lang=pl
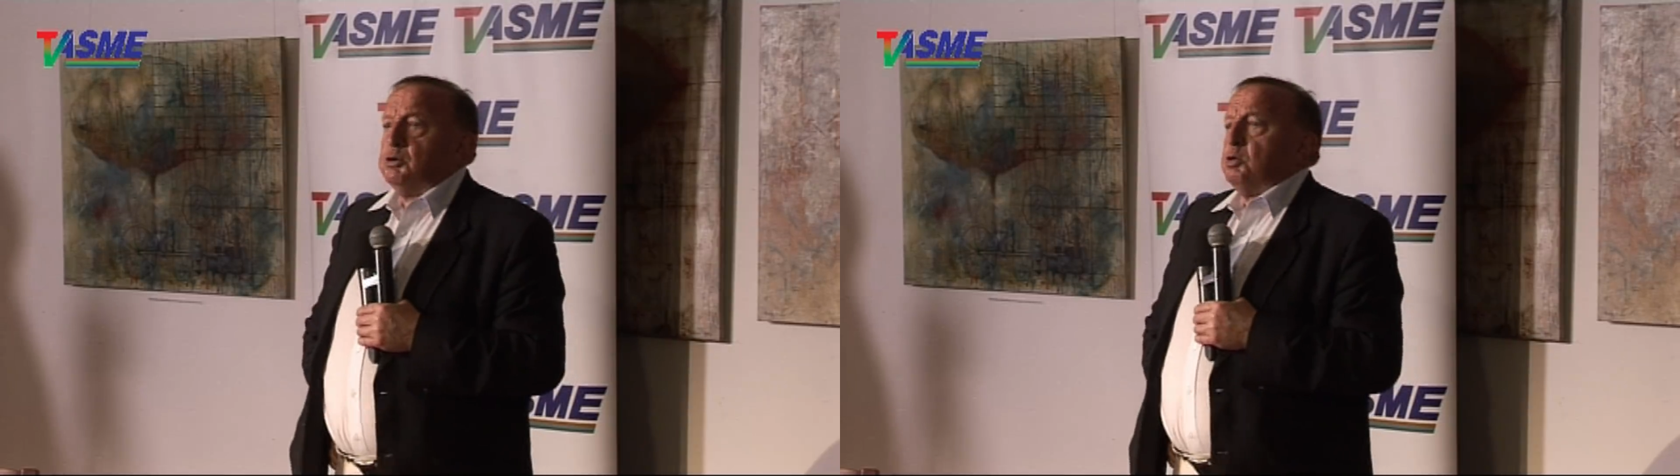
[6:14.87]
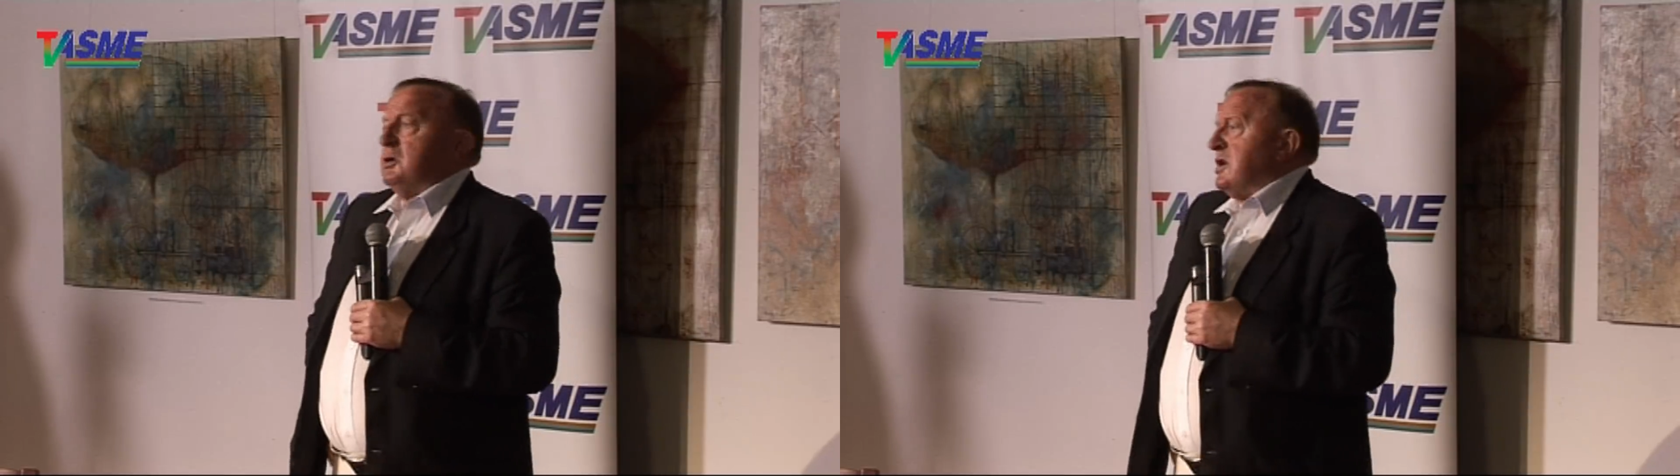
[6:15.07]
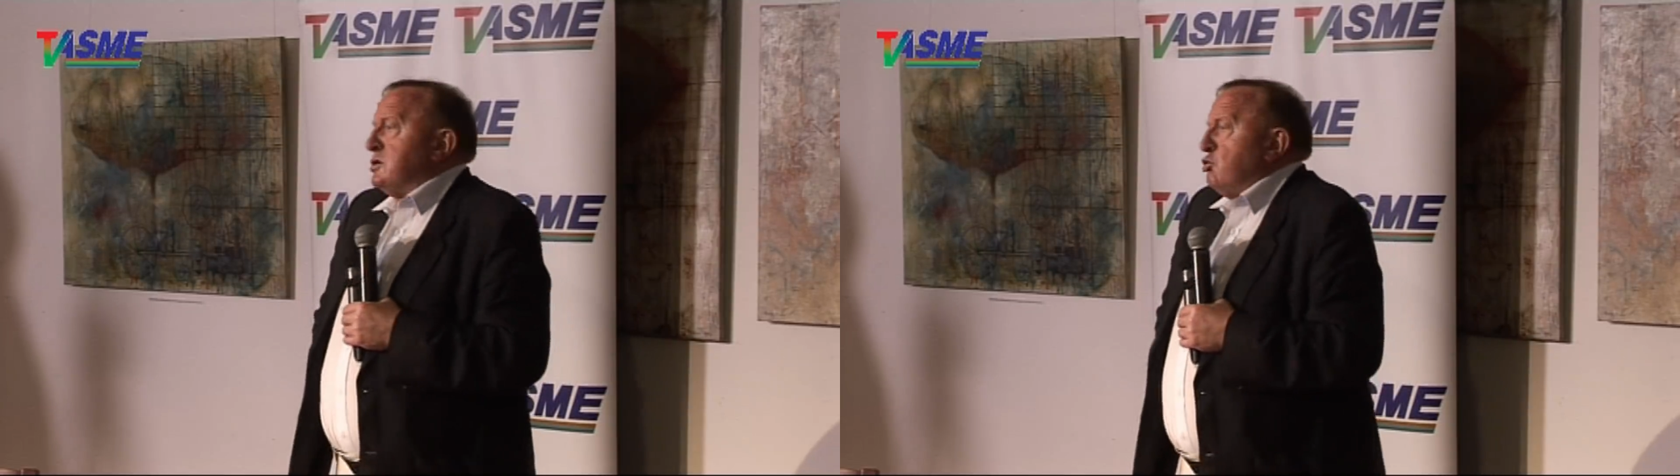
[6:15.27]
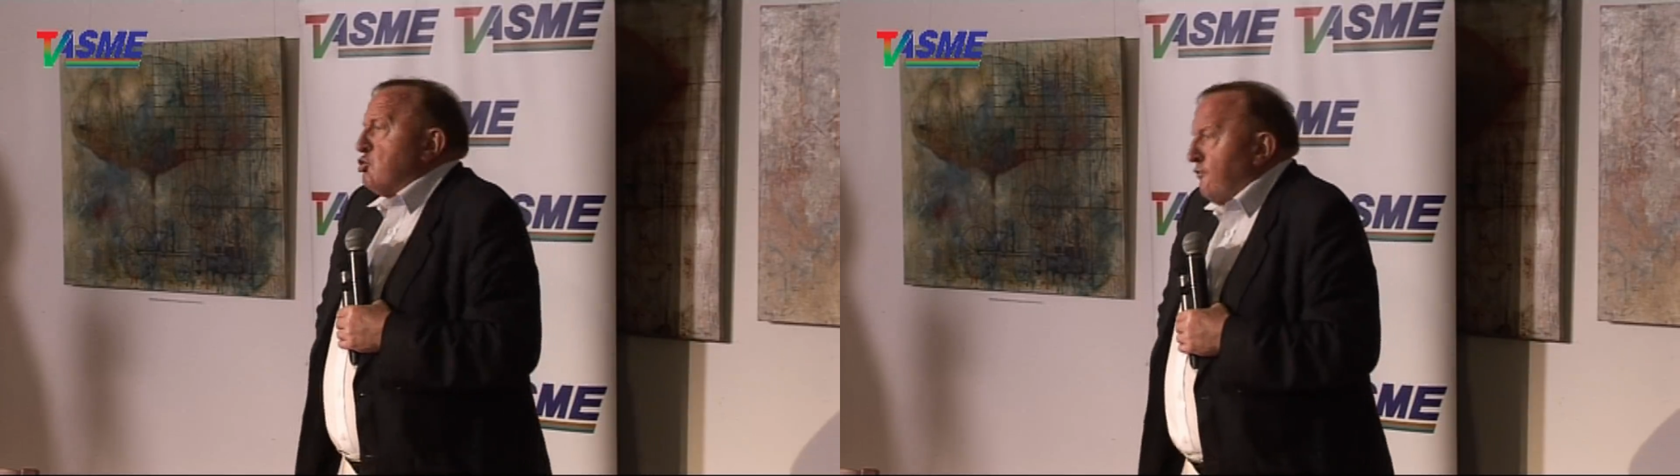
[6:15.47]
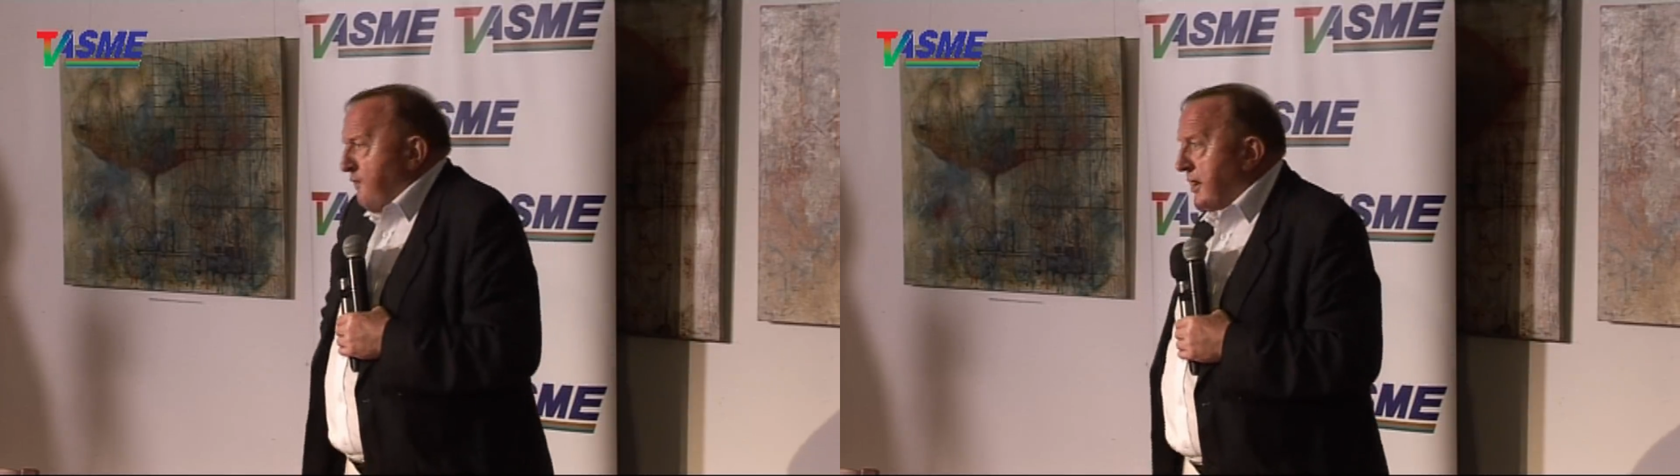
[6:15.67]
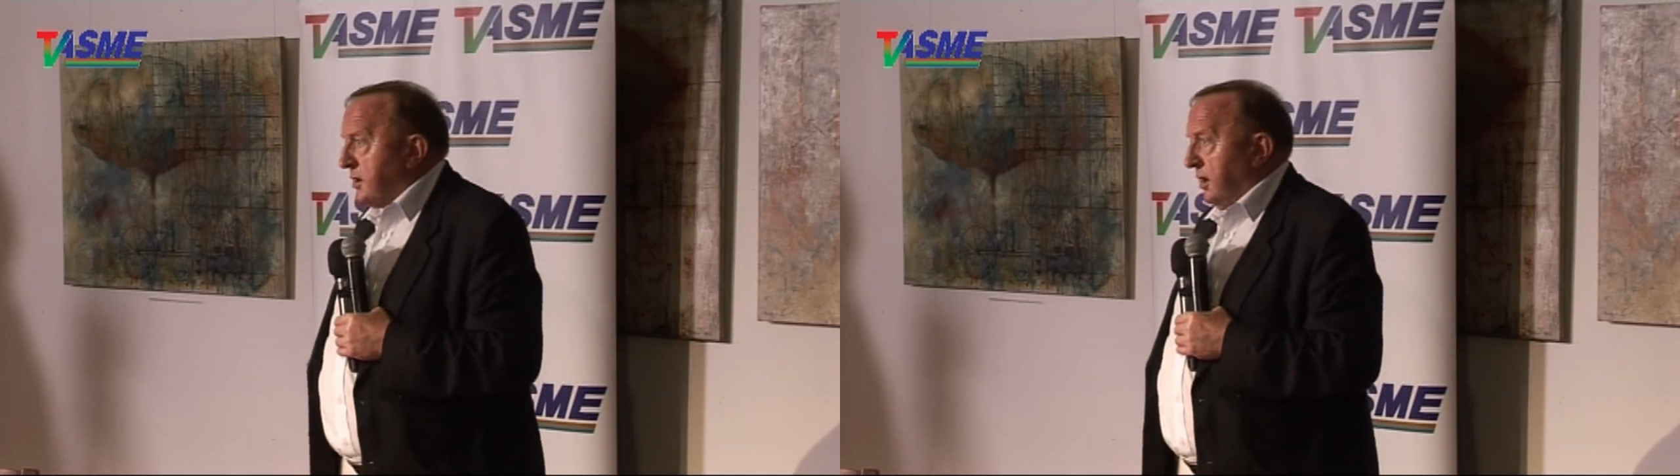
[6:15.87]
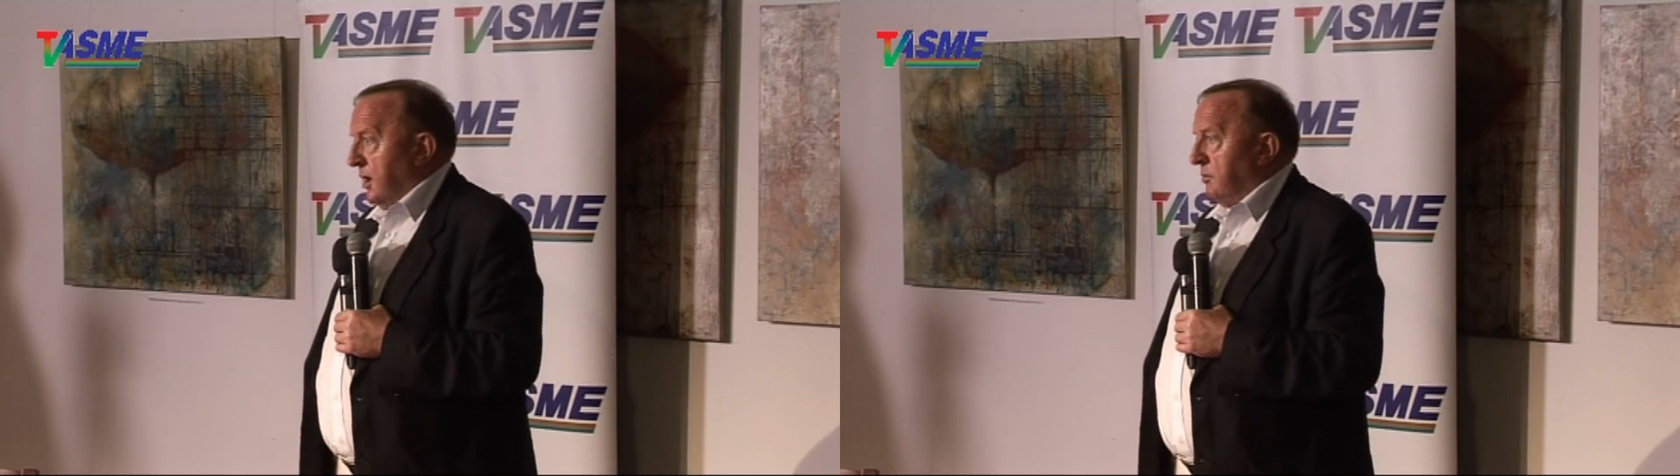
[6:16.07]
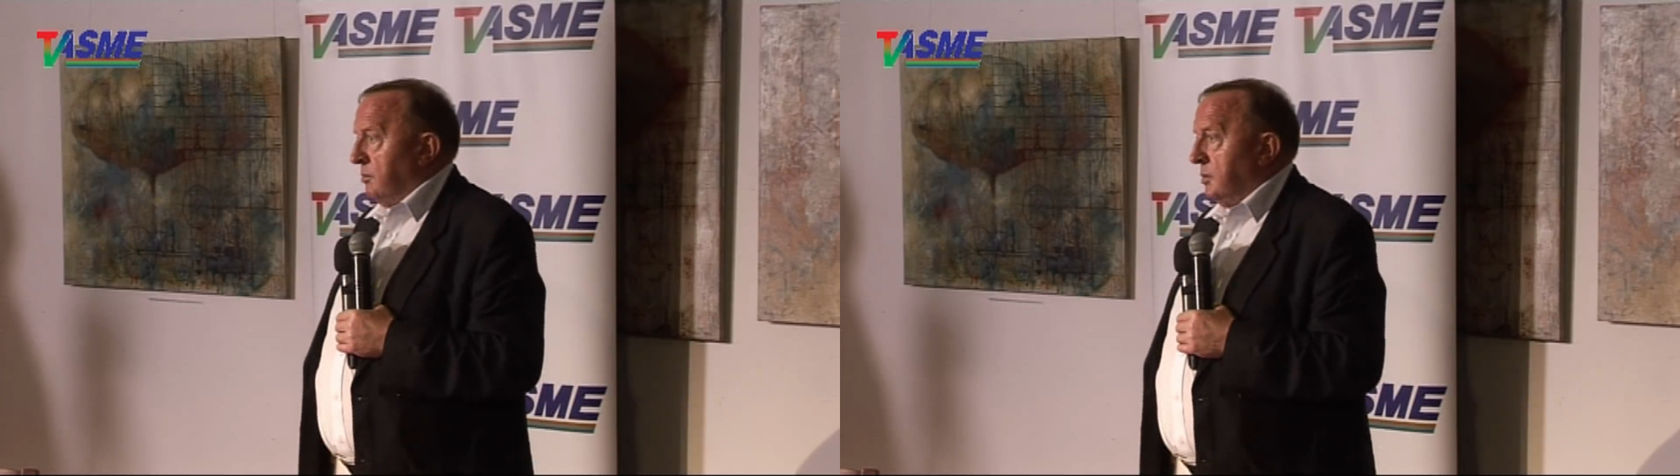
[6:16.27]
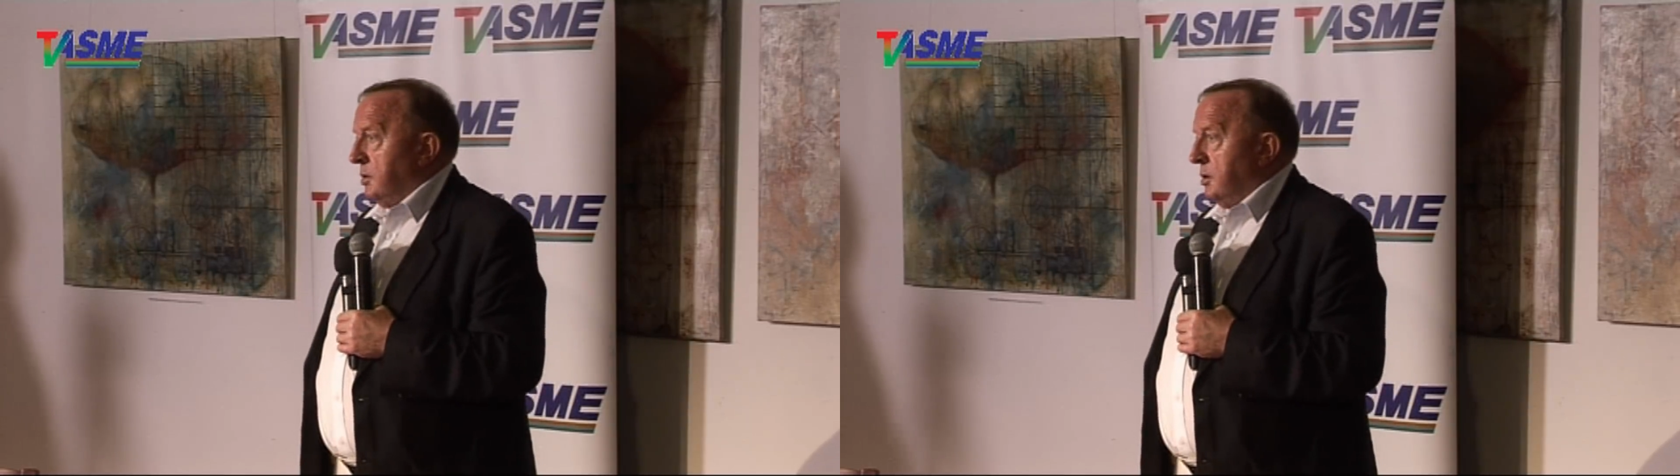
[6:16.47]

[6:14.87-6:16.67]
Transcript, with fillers: który jest już faktem.